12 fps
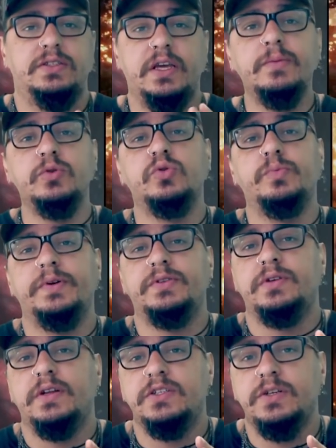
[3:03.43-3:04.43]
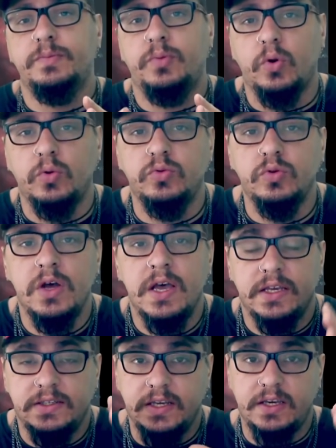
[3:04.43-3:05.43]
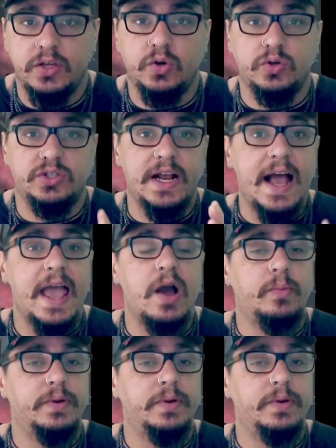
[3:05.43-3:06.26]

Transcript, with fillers: Temos um personagem pronto, Sekiro já é um